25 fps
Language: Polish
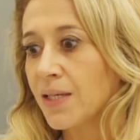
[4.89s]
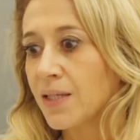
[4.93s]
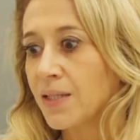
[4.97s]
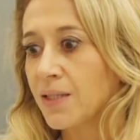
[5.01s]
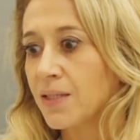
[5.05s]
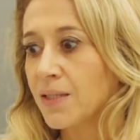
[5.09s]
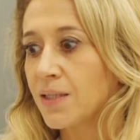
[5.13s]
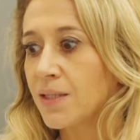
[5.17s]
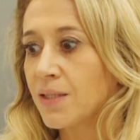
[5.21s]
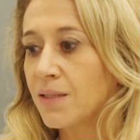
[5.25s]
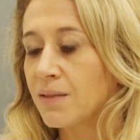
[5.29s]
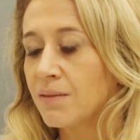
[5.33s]
E,
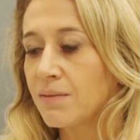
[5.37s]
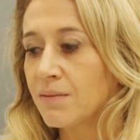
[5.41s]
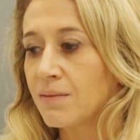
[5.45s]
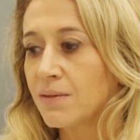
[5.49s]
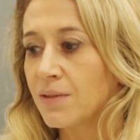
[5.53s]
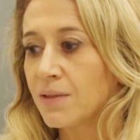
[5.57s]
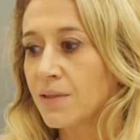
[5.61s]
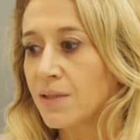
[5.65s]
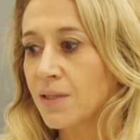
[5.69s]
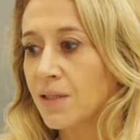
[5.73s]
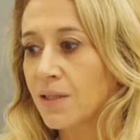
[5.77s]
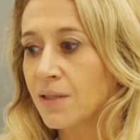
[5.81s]

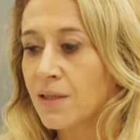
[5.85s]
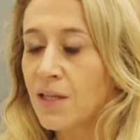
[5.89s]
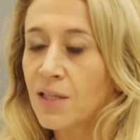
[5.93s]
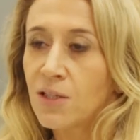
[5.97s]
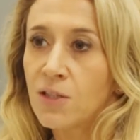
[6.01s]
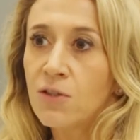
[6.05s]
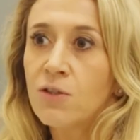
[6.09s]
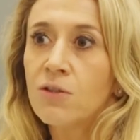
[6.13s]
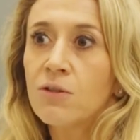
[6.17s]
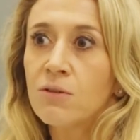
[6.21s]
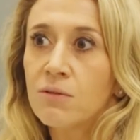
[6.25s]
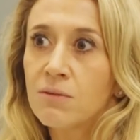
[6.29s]

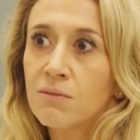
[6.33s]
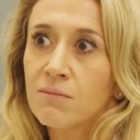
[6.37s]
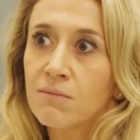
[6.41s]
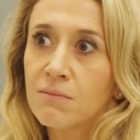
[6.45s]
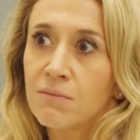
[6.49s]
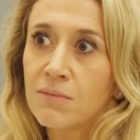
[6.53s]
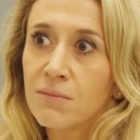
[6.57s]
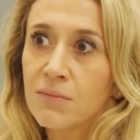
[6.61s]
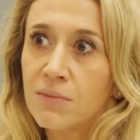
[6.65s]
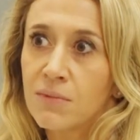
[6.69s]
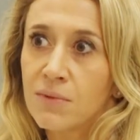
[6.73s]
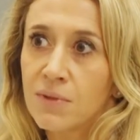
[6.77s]
dlatego
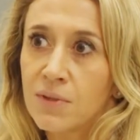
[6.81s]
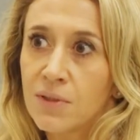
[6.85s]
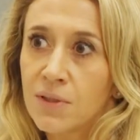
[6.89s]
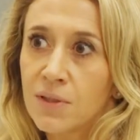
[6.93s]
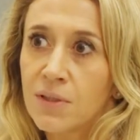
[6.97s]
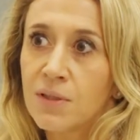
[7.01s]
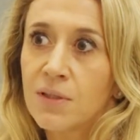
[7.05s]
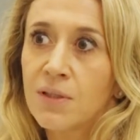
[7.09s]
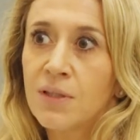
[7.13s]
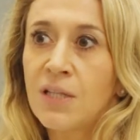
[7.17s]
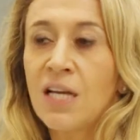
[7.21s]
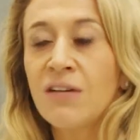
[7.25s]

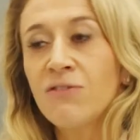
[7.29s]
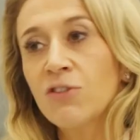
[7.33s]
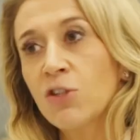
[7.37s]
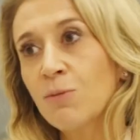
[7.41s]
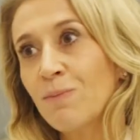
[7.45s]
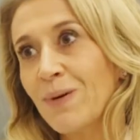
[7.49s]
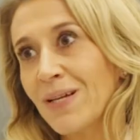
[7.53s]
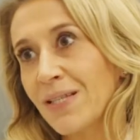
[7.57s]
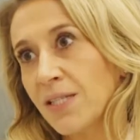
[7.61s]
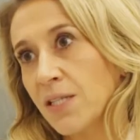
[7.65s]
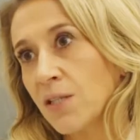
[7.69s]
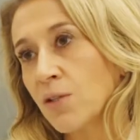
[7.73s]
nawet
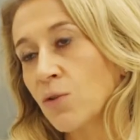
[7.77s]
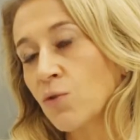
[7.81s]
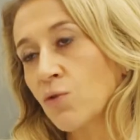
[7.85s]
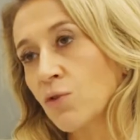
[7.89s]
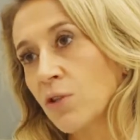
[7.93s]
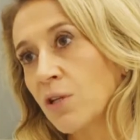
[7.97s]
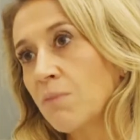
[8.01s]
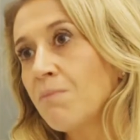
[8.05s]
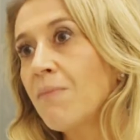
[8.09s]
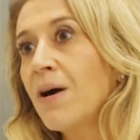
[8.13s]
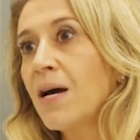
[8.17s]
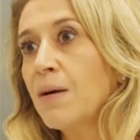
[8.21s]
pacjent,
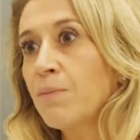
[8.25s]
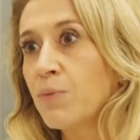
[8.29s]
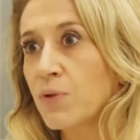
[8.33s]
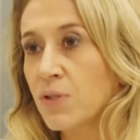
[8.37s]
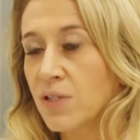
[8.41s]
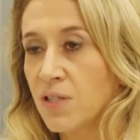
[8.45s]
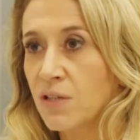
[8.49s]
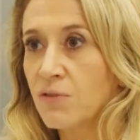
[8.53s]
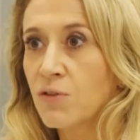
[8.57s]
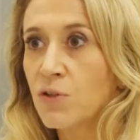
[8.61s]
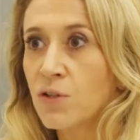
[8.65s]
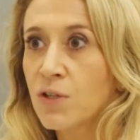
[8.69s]
który ma
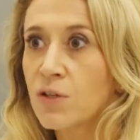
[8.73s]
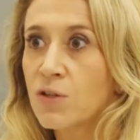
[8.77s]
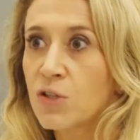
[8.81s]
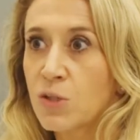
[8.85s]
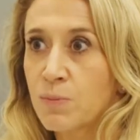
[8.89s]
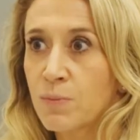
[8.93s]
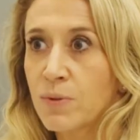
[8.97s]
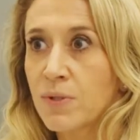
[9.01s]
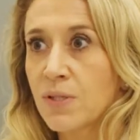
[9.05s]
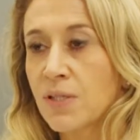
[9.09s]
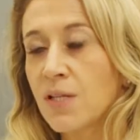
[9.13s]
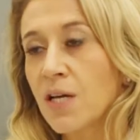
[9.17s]
postawione
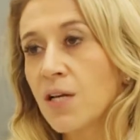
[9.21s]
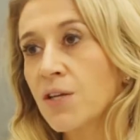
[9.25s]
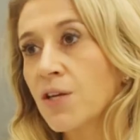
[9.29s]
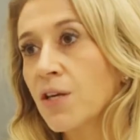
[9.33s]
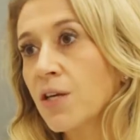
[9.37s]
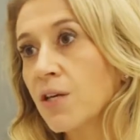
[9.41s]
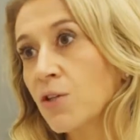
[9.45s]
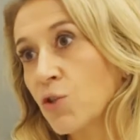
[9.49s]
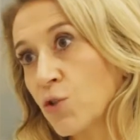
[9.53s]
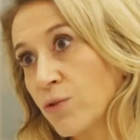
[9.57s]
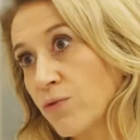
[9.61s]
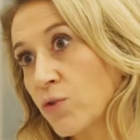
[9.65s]

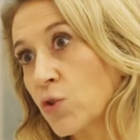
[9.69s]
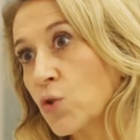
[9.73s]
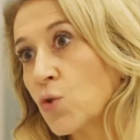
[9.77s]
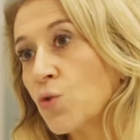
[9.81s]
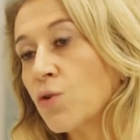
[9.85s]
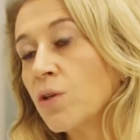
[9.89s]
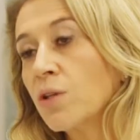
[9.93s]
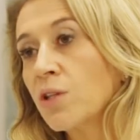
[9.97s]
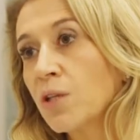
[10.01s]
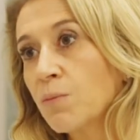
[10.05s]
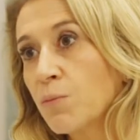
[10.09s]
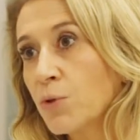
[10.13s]
rozpoznanie czy
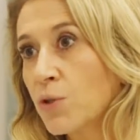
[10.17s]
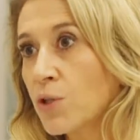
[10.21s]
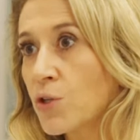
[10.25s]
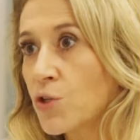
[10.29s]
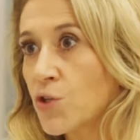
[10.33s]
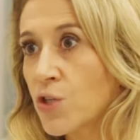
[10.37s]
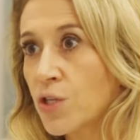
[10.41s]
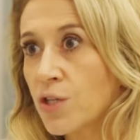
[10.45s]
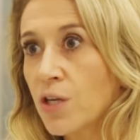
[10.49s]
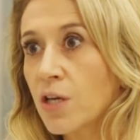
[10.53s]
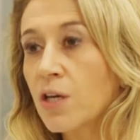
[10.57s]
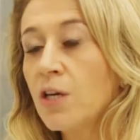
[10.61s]
wysunięte
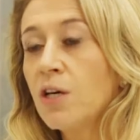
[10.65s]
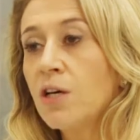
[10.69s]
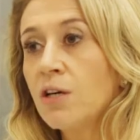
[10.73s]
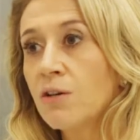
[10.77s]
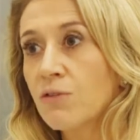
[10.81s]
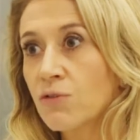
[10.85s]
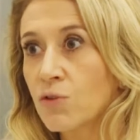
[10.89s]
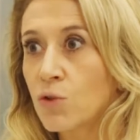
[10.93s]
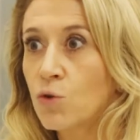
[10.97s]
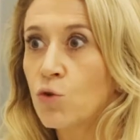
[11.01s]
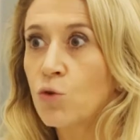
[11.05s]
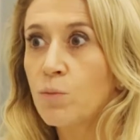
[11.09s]
podejrzenie
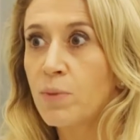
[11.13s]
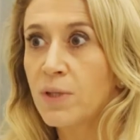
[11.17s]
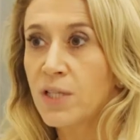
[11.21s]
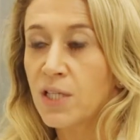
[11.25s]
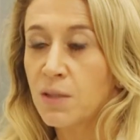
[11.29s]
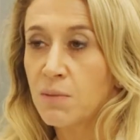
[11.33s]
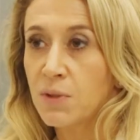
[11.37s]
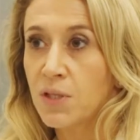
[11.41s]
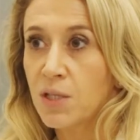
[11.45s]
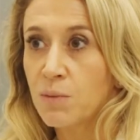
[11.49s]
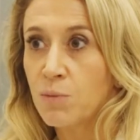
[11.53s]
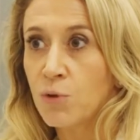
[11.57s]
w toku badań
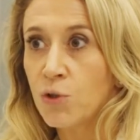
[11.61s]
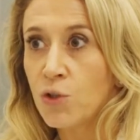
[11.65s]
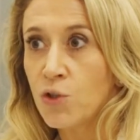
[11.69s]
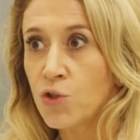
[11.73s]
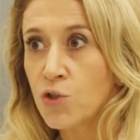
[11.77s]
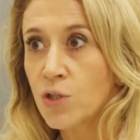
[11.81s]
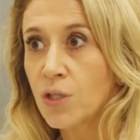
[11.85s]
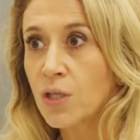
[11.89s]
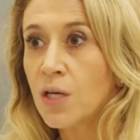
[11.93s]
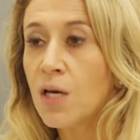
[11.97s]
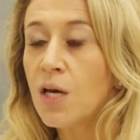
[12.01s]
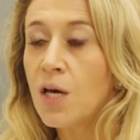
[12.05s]

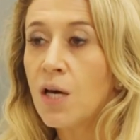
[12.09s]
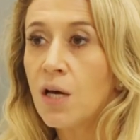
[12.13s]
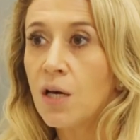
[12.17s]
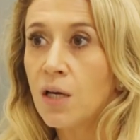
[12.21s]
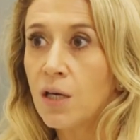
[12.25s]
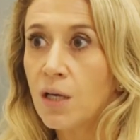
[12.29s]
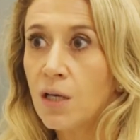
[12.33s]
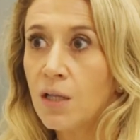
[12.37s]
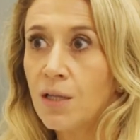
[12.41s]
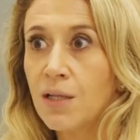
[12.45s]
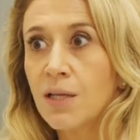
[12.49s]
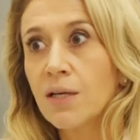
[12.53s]
metabolicznych,
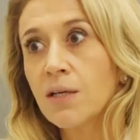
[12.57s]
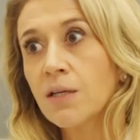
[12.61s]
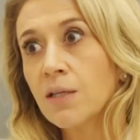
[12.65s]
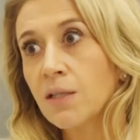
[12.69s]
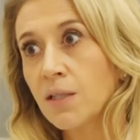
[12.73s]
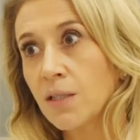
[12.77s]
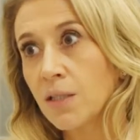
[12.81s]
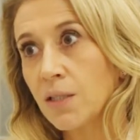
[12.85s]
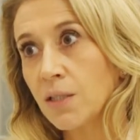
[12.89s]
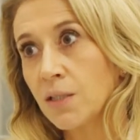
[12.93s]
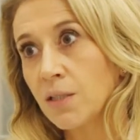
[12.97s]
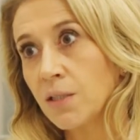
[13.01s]
i tak
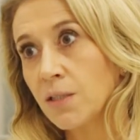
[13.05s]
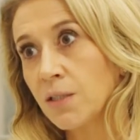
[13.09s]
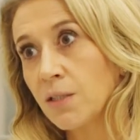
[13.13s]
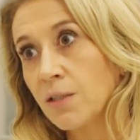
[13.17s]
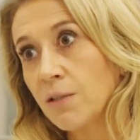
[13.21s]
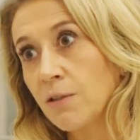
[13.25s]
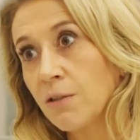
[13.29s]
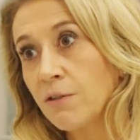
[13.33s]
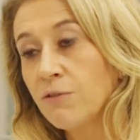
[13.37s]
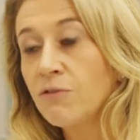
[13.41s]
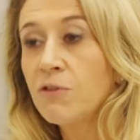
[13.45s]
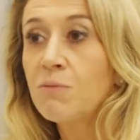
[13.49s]
e,
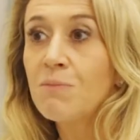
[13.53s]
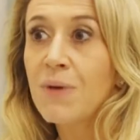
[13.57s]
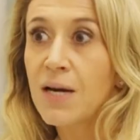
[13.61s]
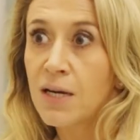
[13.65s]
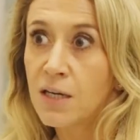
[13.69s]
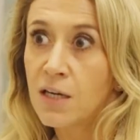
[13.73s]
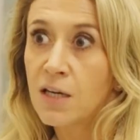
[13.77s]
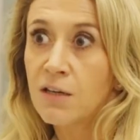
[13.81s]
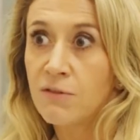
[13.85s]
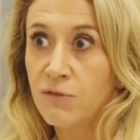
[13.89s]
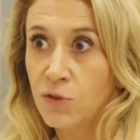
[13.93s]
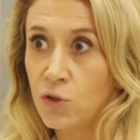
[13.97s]

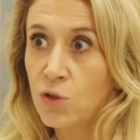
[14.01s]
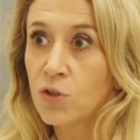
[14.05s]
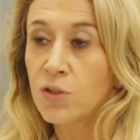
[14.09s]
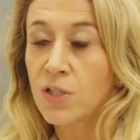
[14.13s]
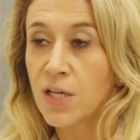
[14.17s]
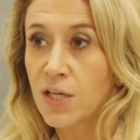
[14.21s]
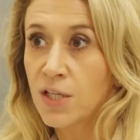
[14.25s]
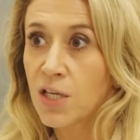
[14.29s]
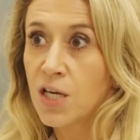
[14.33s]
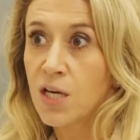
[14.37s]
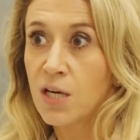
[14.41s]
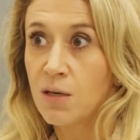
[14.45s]
wymaga
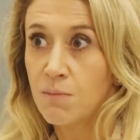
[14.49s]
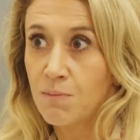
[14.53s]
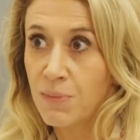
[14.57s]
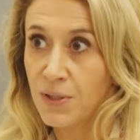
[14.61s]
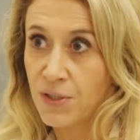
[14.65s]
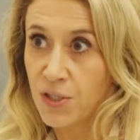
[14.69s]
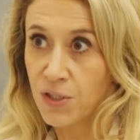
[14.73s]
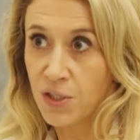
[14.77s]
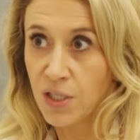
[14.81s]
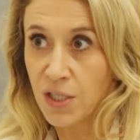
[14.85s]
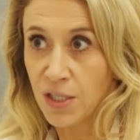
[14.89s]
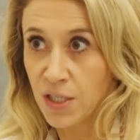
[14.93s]
wykonania
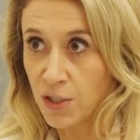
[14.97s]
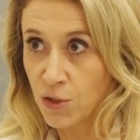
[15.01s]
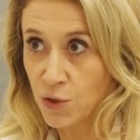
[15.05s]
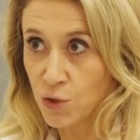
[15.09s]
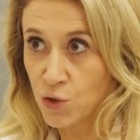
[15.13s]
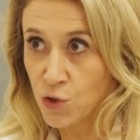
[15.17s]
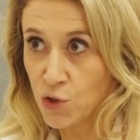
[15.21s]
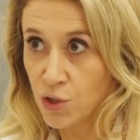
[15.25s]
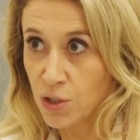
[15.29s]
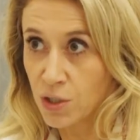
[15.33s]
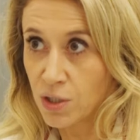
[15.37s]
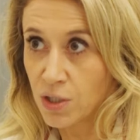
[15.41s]
badań
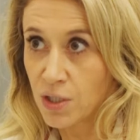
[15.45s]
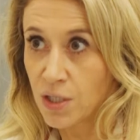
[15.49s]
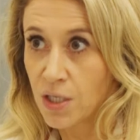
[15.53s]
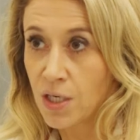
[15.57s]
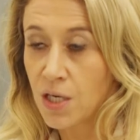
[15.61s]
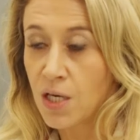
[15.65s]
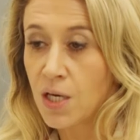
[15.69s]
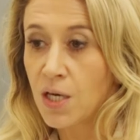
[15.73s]
genetycznych.